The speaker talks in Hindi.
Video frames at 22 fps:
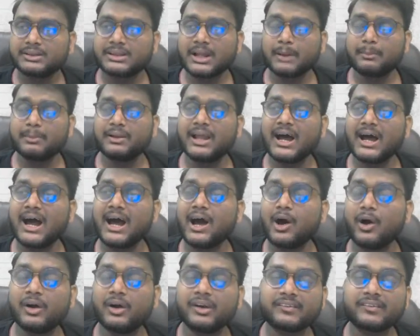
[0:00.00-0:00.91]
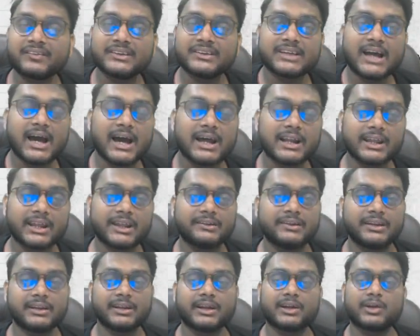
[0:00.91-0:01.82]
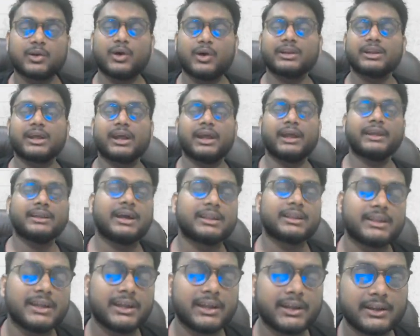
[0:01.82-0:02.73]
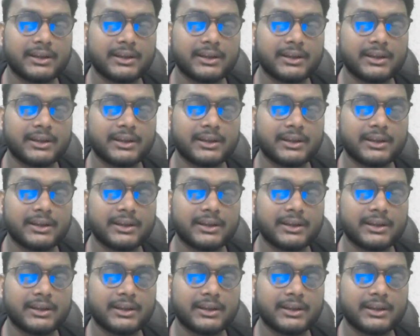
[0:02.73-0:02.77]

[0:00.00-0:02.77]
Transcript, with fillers: तबला और सितार के जनक कौन कहे जाते